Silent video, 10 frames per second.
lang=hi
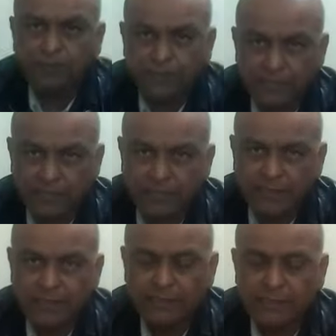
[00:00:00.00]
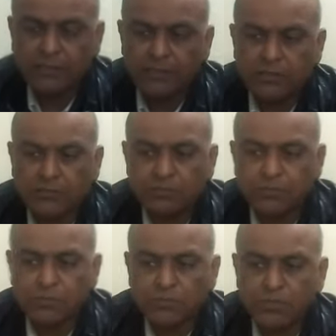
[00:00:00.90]
में है लेकिन
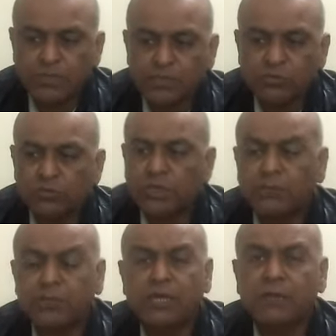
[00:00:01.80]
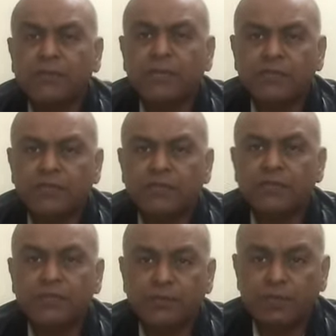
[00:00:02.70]
पीपल्स पार्टी उस तरह मैदान में नहीं है
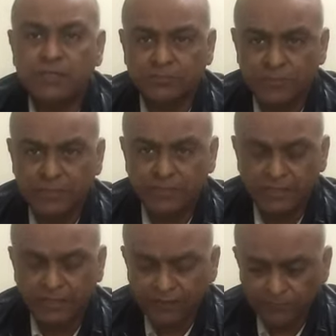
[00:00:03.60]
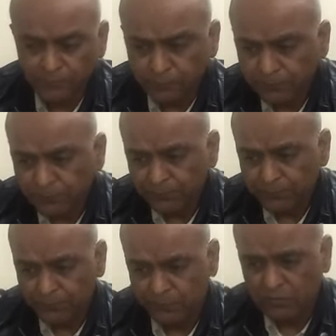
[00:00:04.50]
जिस तरह माजी में रही है
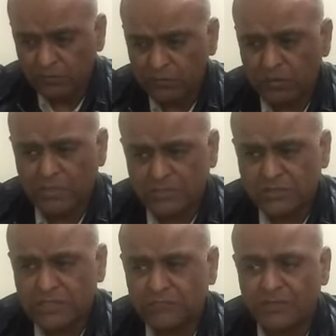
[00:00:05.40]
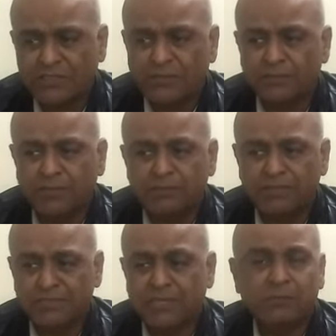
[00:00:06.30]
आजकल वैसे भी
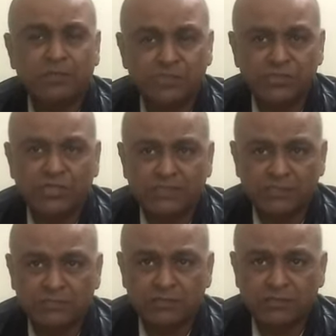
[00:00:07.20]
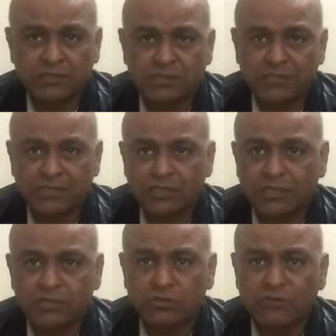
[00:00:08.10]
मजाहमती सियासत करने
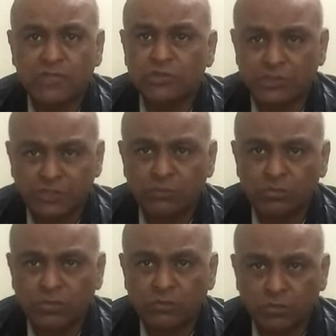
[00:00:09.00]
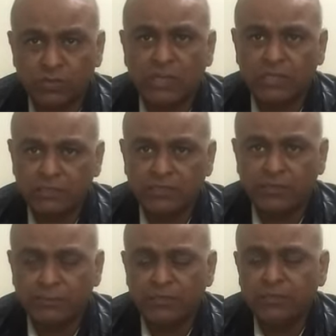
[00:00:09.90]
का तो रवाज ख़त्म होता हो गया है
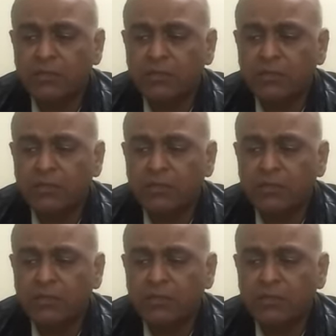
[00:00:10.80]
तकरीबन